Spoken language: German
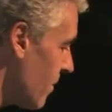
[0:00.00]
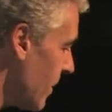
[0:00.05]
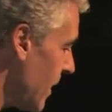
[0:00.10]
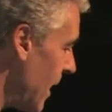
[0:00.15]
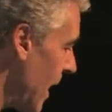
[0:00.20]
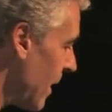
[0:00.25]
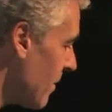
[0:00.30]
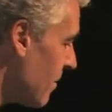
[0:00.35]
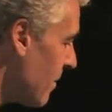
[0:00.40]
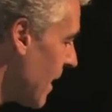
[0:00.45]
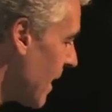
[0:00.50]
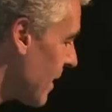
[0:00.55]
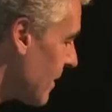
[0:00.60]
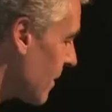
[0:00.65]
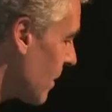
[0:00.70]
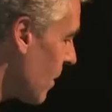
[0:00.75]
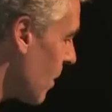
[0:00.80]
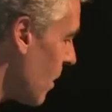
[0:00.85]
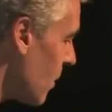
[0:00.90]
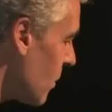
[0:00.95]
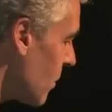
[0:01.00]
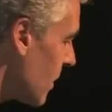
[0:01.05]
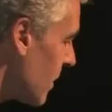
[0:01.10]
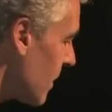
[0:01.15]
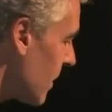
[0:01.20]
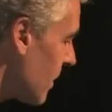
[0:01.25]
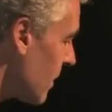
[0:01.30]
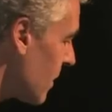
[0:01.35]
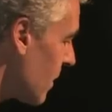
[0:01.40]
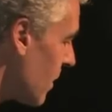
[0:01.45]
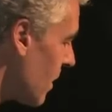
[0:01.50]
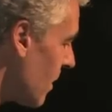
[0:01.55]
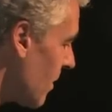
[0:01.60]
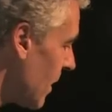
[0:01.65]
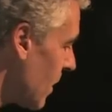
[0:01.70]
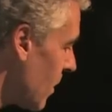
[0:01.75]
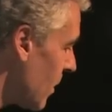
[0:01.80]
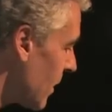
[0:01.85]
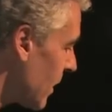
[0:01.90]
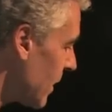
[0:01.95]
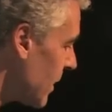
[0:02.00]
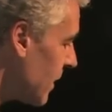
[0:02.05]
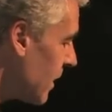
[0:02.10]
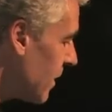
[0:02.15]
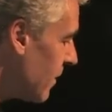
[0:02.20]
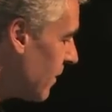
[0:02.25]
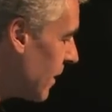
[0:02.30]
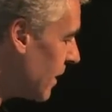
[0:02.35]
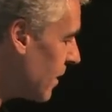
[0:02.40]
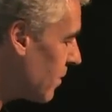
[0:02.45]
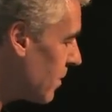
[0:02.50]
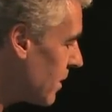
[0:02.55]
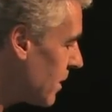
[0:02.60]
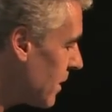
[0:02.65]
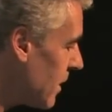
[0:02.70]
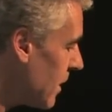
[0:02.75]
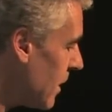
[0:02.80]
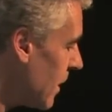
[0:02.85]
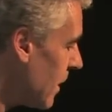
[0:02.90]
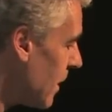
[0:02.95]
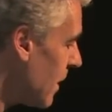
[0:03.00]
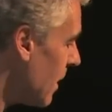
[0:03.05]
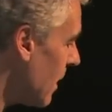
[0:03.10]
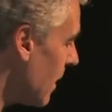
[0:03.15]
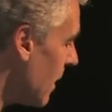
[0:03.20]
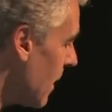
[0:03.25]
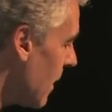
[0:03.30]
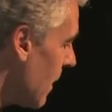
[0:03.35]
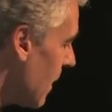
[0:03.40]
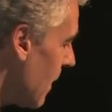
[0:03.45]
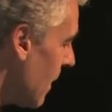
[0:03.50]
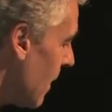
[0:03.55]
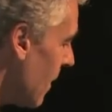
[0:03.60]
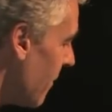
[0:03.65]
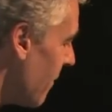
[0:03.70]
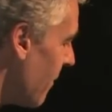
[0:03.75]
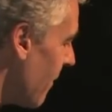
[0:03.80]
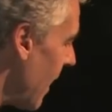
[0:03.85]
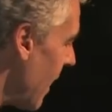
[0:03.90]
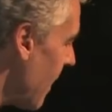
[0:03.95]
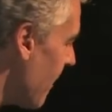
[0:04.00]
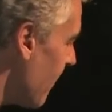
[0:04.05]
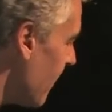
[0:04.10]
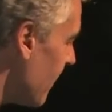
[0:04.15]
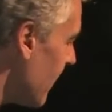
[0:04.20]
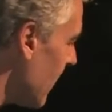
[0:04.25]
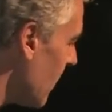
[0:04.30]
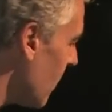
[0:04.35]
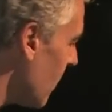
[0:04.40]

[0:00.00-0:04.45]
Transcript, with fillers: die Anblasgeräusche sind zu hören. Man hört richtig, wie durch die Pfeifen die